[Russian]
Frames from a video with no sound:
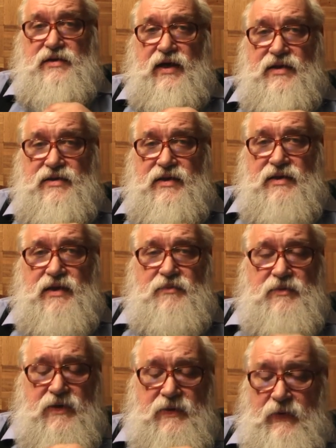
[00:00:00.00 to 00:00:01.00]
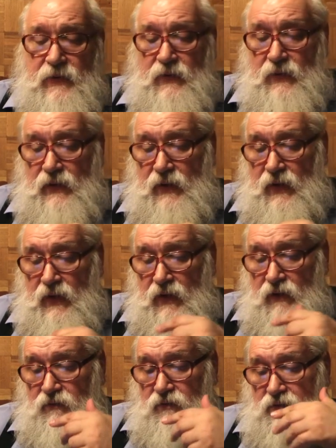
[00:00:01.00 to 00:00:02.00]
сказки там, да.
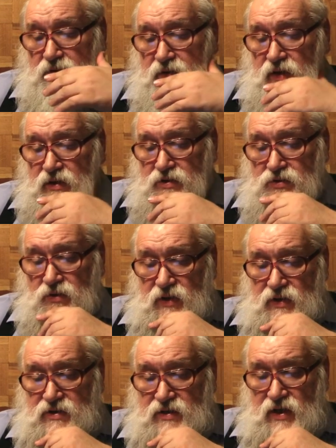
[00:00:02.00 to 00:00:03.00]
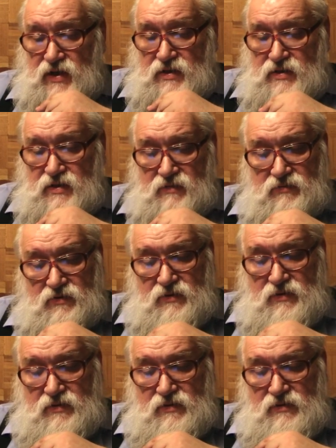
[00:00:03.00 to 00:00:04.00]
Вот. А что касается вот
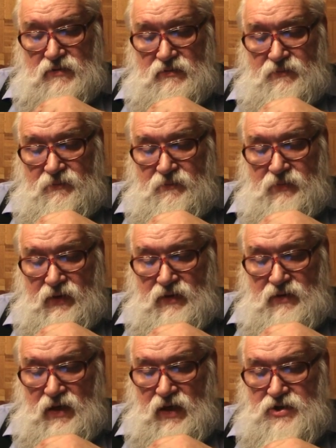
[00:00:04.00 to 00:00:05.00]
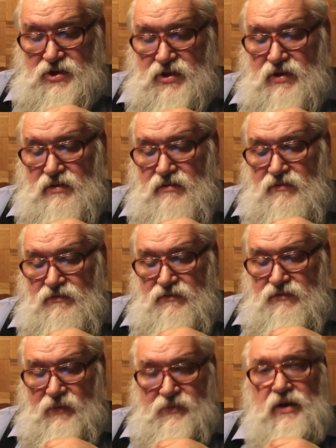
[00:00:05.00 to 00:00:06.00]
э, продажи,
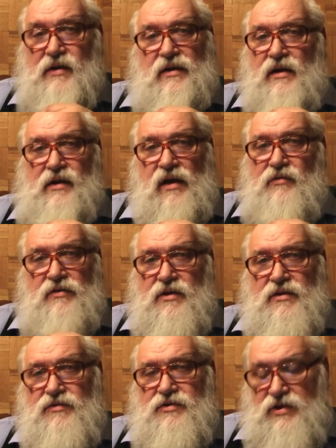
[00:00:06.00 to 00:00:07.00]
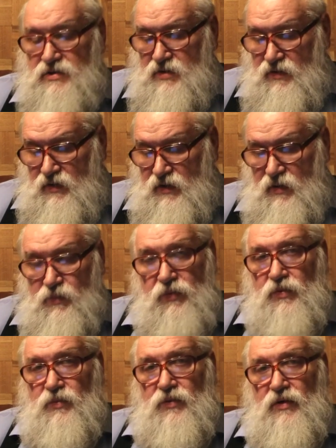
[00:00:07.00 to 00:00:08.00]
в аптеках я вот этого, честно говоря, не
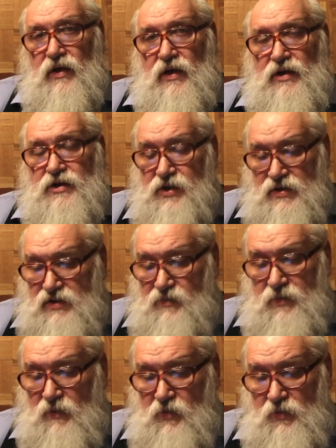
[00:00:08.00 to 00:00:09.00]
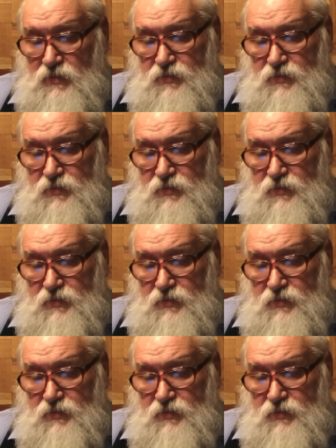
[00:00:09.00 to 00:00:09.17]
помню. Сейчас-то, по-моему,